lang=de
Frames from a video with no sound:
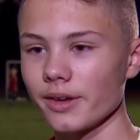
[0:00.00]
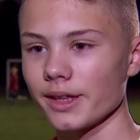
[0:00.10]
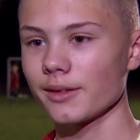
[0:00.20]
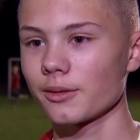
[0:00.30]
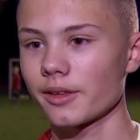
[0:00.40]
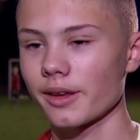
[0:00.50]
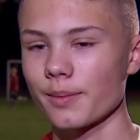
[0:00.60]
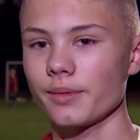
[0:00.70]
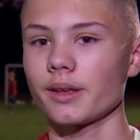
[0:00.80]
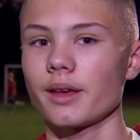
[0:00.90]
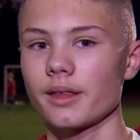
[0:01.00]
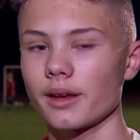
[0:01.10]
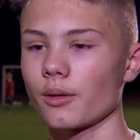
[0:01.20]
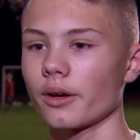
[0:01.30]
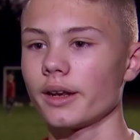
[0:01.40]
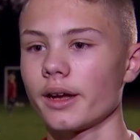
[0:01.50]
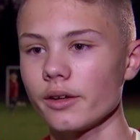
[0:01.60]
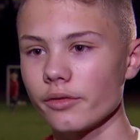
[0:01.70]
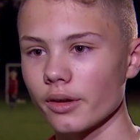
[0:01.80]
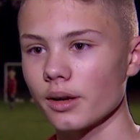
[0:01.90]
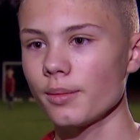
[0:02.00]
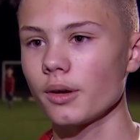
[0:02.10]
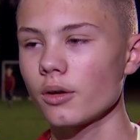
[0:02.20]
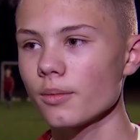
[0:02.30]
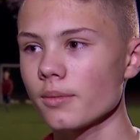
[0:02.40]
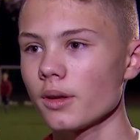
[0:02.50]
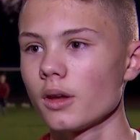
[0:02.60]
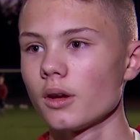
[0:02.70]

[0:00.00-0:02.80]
werden und habe äh, da auch eine Anfrage bekommen